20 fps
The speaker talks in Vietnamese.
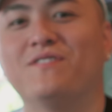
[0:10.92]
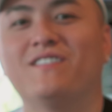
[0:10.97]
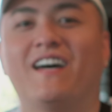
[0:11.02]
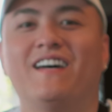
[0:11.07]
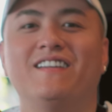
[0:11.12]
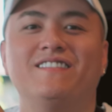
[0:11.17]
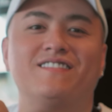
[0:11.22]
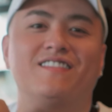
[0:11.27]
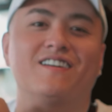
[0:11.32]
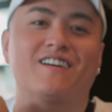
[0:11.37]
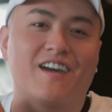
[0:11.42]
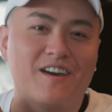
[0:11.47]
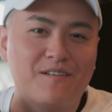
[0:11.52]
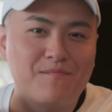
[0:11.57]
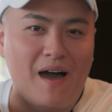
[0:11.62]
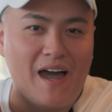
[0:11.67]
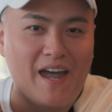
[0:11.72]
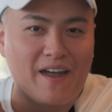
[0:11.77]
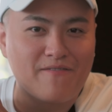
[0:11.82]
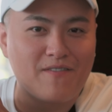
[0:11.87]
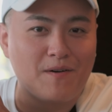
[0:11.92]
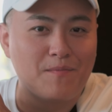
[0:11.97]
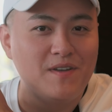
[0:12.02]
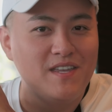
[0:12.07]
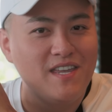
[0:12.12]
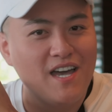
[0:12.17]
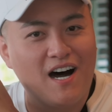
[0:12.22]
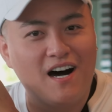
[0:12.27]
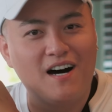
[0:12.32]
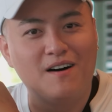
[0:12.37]
sáng tất cả các bạn. Và
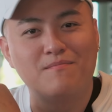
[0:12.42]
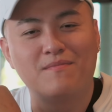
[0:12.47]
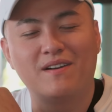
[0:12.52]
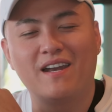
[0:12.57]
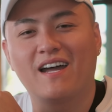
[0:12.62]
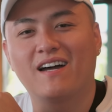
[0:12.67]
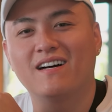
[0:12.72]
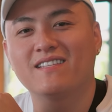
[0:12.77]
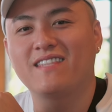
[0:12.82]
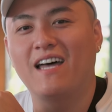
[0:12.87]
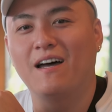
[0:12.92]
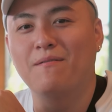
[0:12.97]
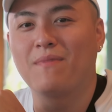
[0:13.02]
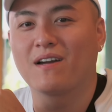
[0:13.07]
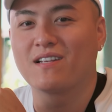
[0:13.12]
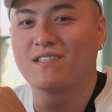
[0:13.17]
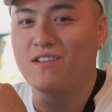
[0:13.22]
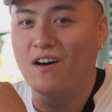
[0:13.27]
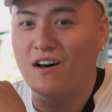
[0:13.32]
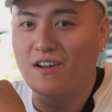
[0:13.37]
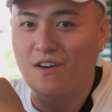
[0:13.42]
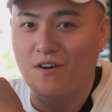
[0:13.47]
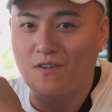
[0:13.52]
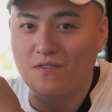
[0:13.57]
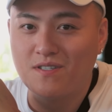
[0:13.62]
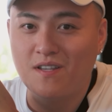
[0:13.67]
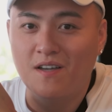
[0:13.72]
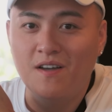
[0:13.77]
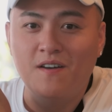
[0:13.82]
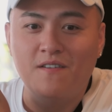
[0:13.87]
bây giờ mình đang ở tại
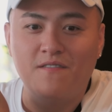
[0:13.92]
McDonald's.